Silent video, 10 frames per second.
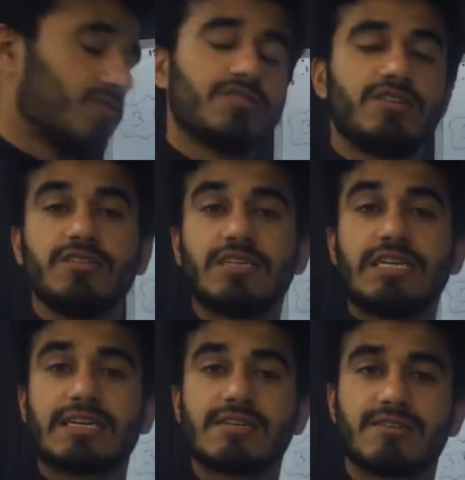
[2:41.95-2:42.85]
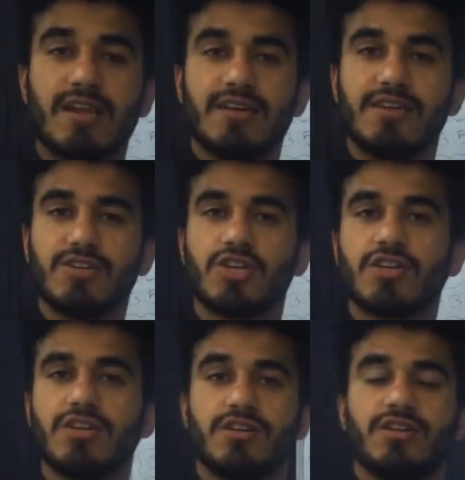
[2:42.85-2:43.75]
सी चीज़ क्रिस्टलाइजेशन
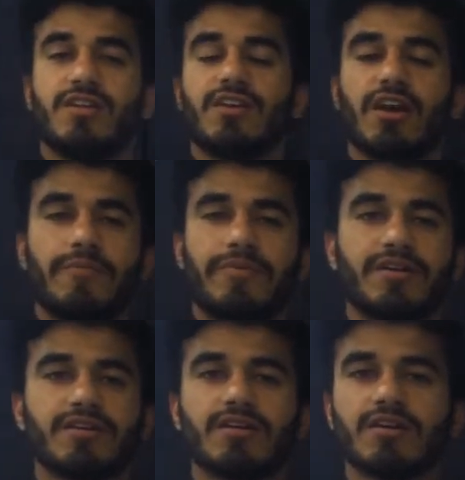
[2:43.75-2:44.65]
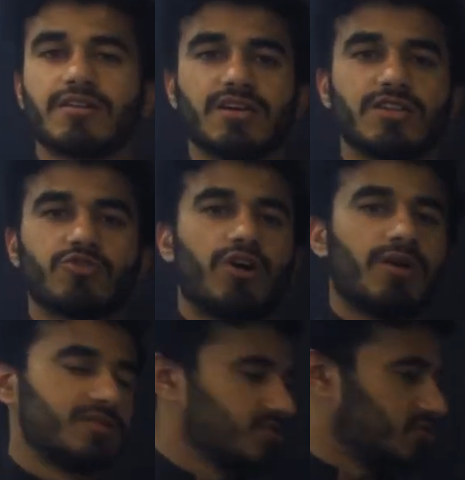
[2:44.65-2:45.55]
की यानी कि आप प्रैक्टिकल करते हैं तो वहाँ
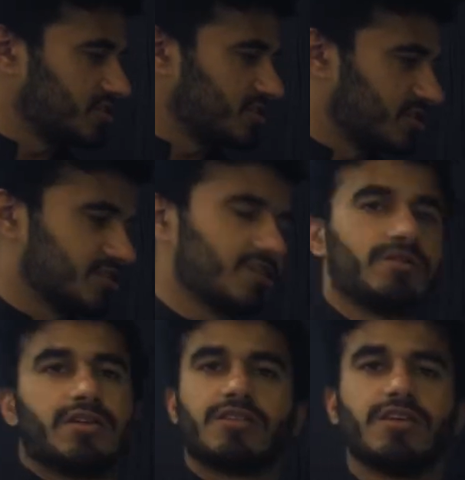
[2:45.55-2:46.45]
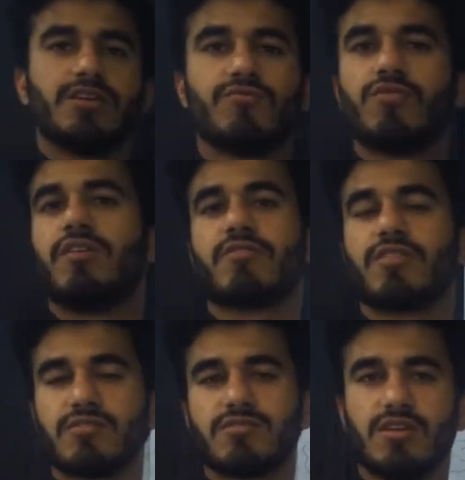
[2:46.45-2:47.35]
पे जो चीज़ क्रिस्टल बन जाती है वो लिविंग
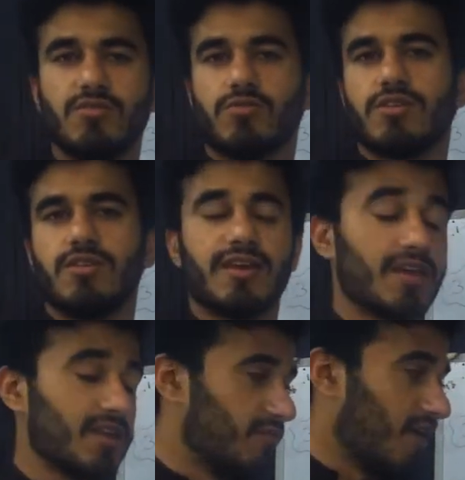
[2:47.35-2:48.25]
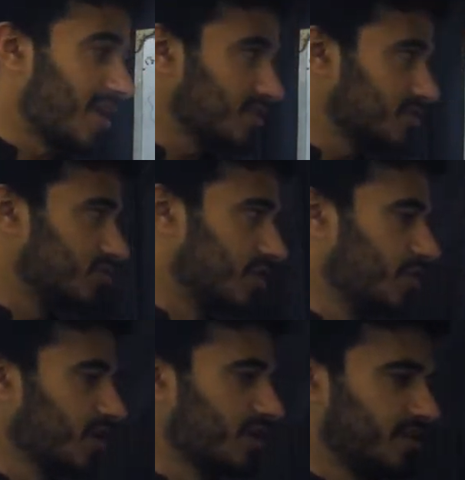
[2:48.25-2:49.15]
थिंग्स नहीं होती लेकिन वायरस जो है
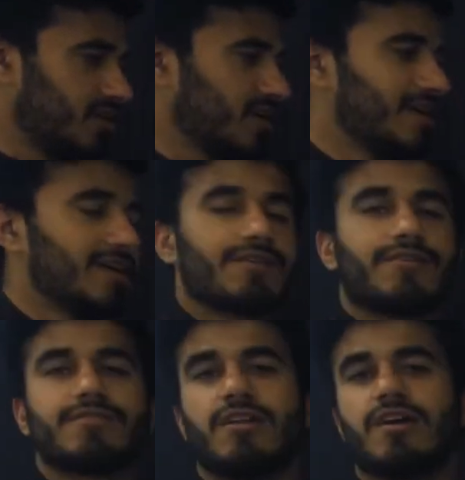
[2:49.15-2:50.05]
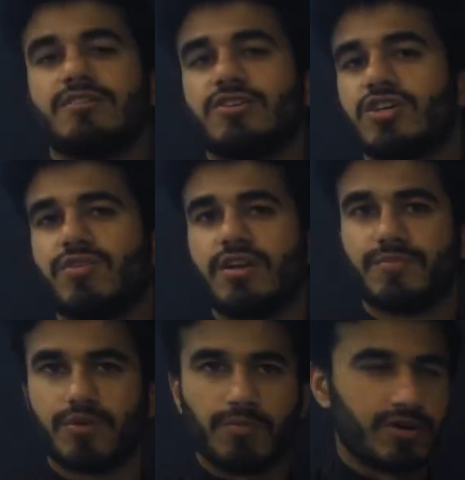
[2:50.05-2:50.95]
उनके अंदर क्रिस्टलाइजेशन वाली
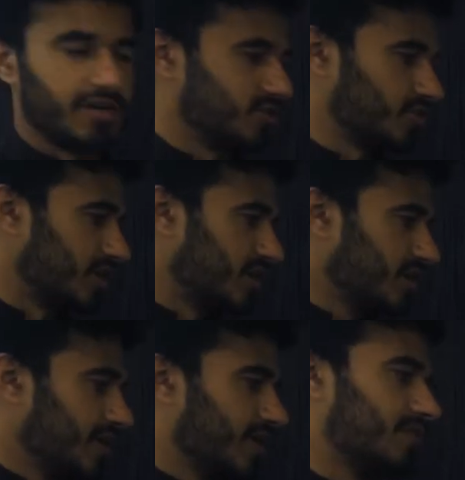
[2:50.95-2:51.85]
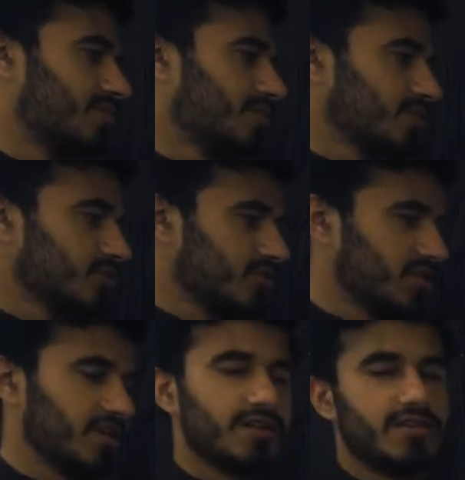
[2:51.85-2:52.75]
प्रॉपर्टी जो है वो भी मौजूद
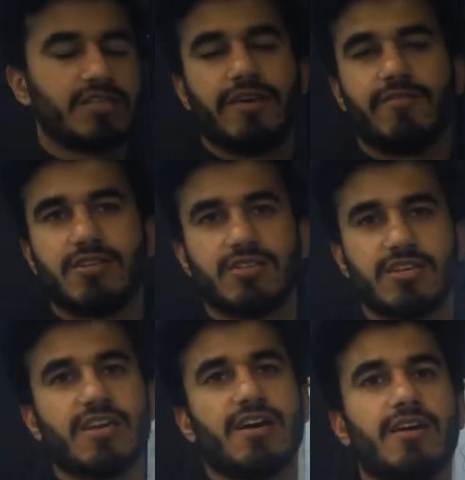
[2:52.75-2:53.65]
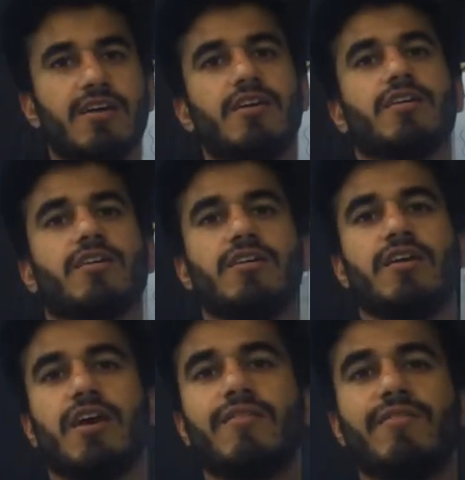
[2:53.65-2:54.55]
होती है जिसकी वजह से क्या है कि ये
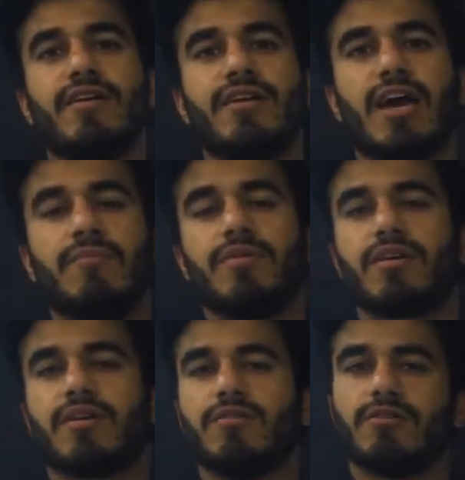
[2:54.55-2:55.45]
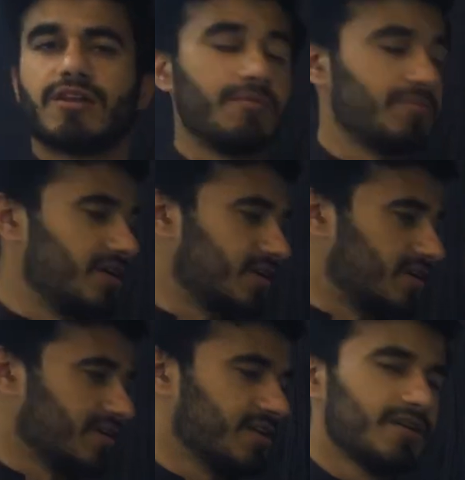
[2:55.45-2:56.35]
इन्फिनट टाइम टाइम पीरियड के
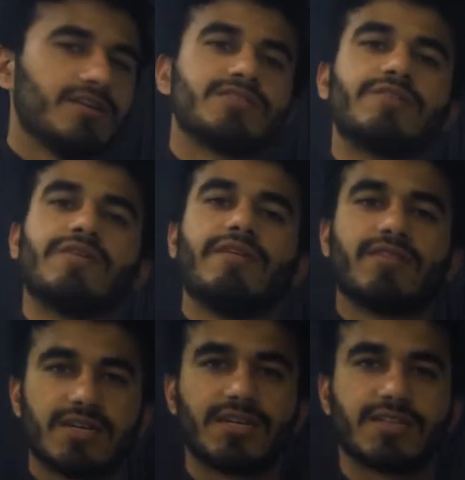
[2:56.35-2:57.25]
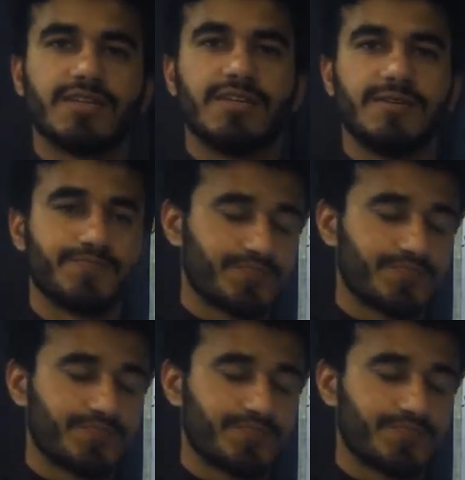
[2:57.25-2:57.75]
लिए सर्वाइव कर सकते हैं